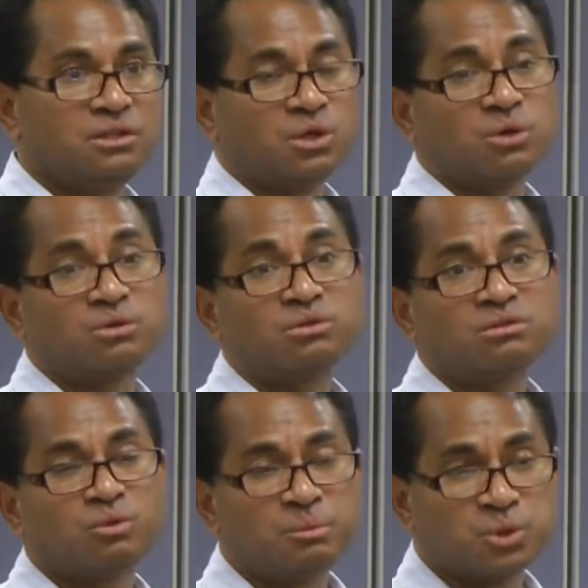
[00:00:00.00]
有，
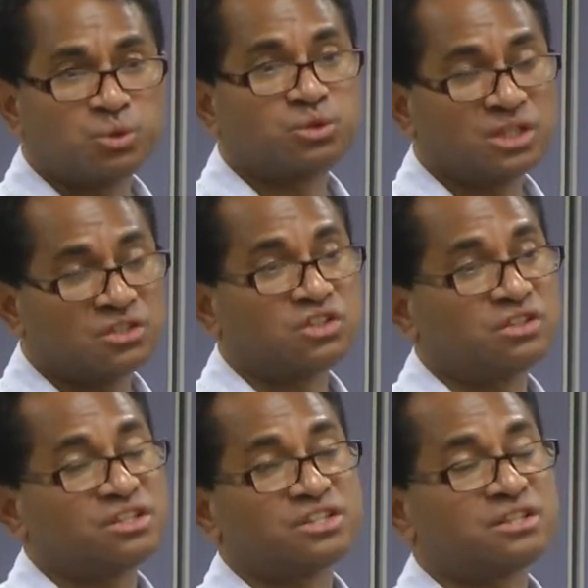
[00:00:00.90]
我们说这个是
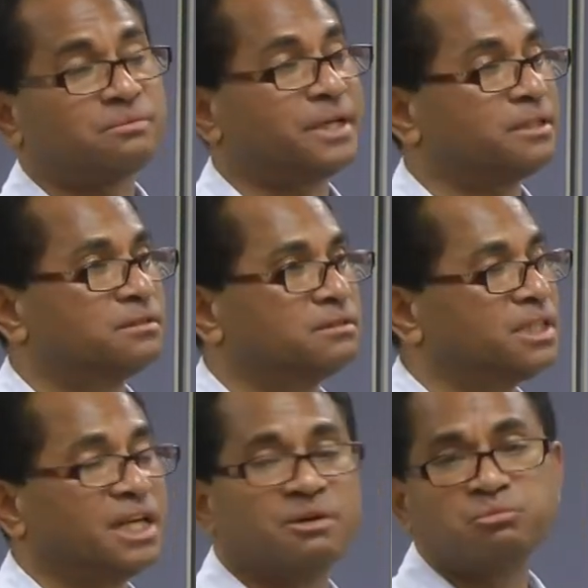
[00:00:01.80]
日食吗？
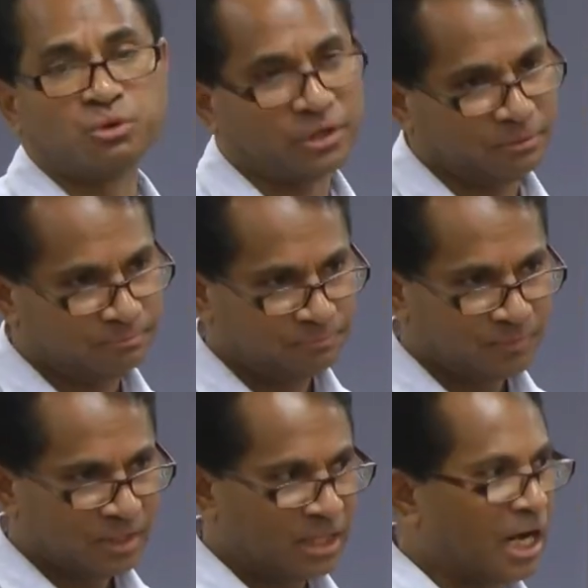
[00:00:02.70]
应该不会。
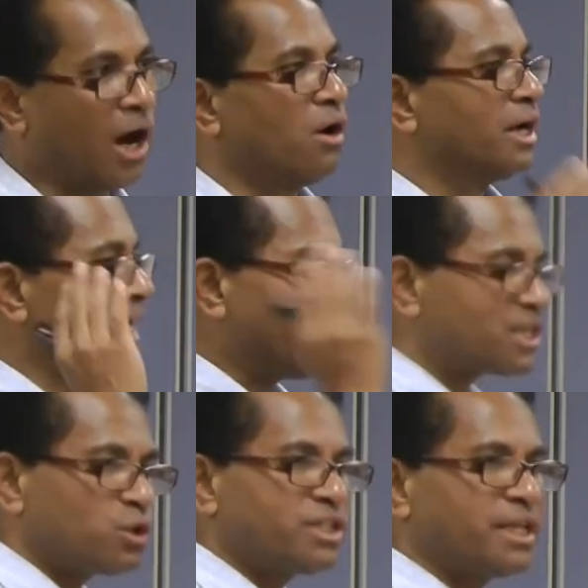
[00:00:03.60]
好，
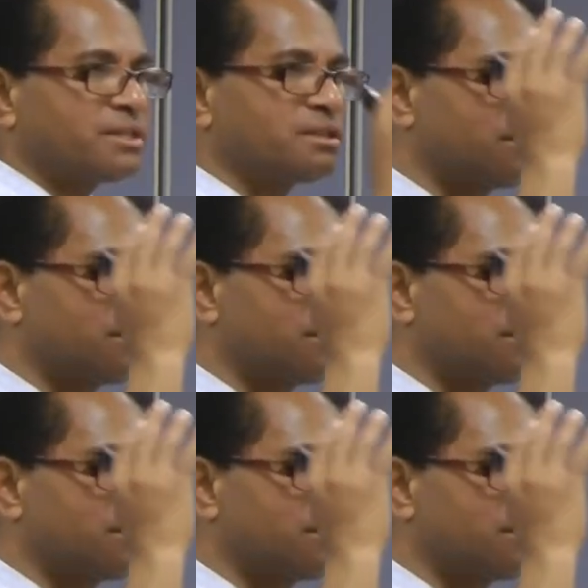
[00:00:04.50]
那时候真的